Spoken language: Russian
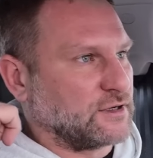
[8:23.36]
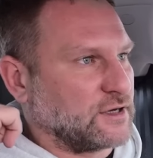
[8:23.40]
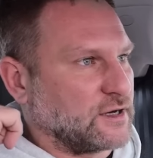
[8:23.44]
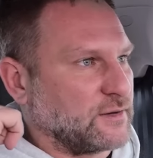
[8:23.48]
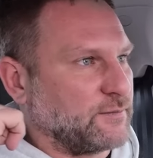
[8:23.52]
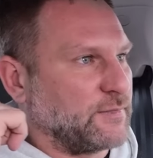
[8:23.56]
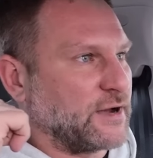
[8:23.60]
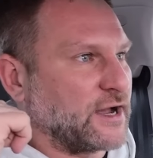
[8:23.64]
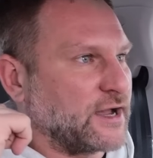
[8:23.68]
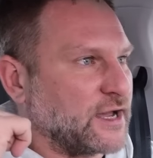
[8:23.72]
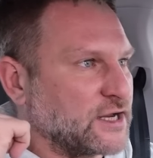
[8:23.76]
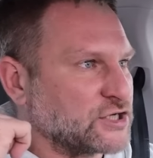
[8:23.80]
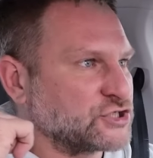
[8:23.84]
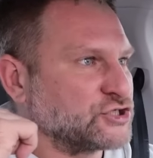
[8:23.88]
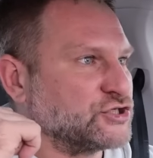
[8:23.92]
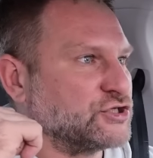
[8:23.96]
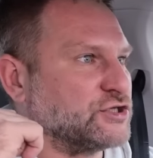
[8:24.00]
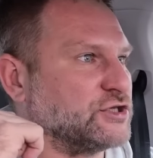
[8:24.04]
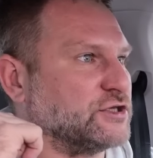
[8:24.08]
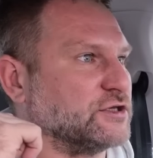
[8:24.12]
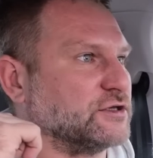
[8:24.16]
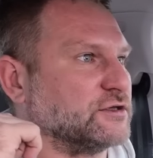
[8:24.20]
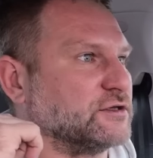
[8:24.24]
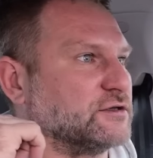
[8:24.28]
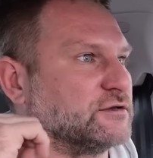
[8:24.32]
а,
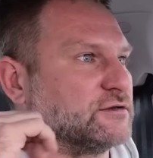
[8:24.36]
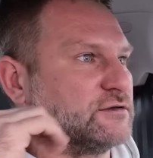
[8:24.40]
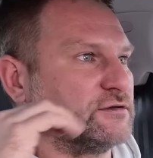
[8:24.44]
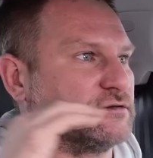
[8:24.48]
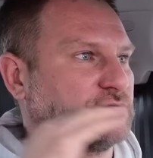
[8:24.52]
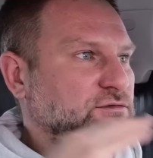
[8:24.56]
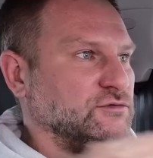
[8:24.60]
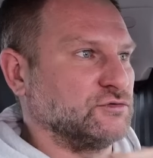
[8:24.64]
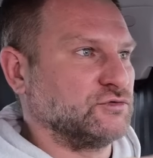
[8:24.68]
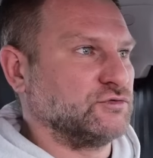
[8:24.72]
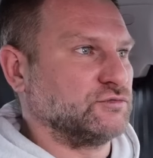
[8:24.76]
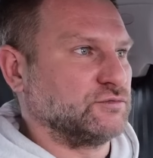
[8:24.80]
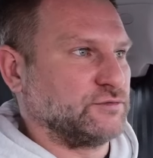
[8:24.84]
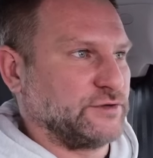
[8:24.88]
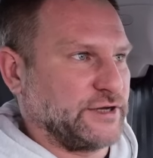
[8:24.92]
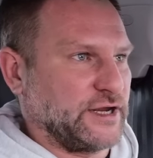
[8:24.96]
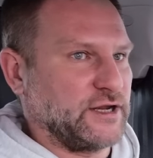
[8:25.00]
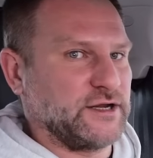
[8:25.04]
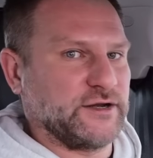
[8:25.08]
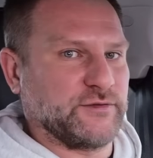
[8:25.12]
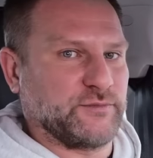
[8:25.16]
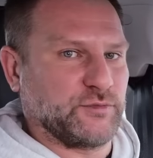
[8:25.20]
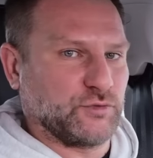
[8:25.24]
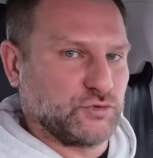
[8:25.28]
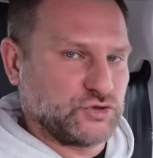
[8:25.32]
багажнике, э, ну,
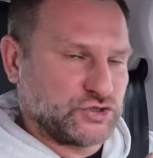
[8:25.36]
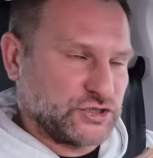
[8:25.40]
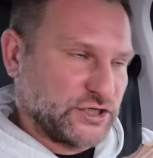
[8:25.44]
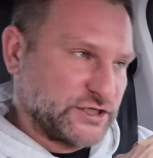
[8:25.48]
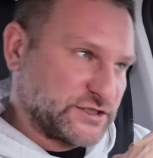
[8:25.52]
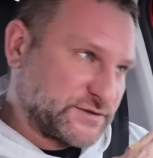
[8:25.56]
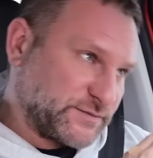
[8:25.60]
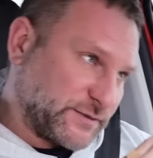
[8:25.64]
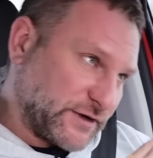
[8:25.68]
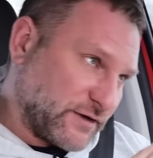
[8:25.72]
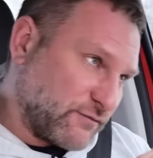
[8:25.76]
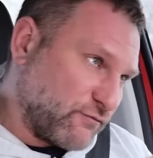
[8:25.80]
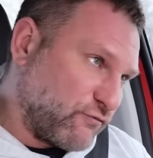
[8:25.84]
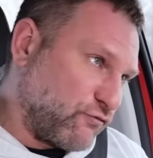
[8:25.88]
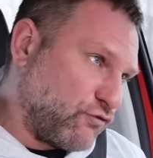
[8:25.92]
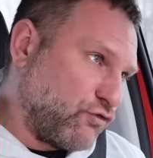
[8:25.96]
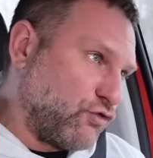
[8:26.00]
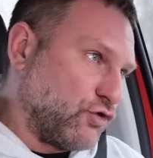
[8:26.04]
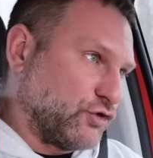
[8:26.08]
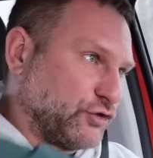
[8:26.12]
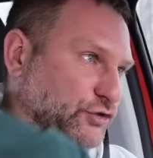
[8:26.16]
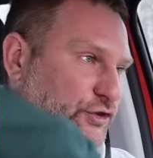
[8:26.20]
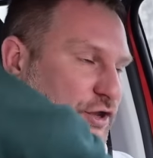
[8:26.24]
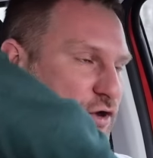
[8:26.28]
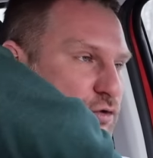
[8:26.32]
реально получается прям
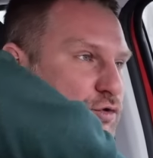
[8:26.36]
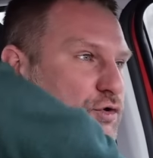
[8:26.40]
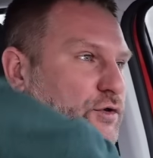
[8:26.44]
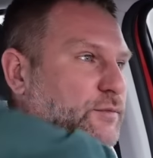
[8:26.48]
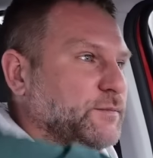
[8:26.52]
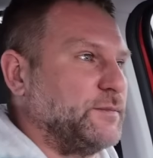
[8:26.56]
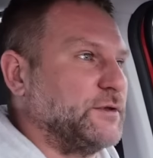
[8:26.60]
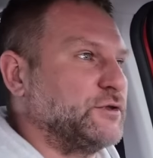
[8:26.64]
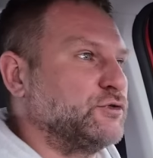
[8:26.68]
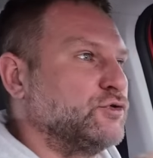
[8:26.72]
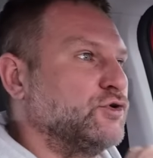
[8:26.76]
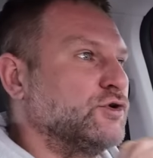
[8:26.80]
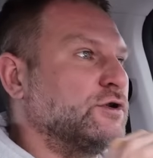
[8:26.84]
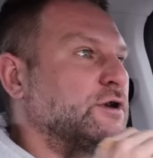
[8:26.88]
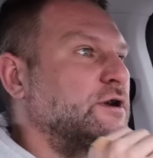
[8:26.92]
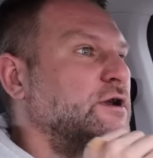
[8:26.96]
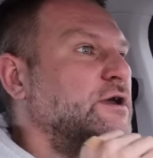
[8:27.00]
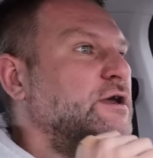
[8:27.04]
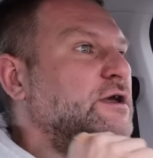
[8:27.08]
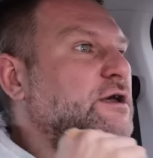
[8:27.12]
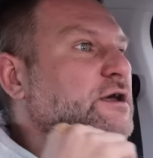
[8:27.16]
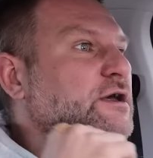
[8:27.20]
вот такой пинок.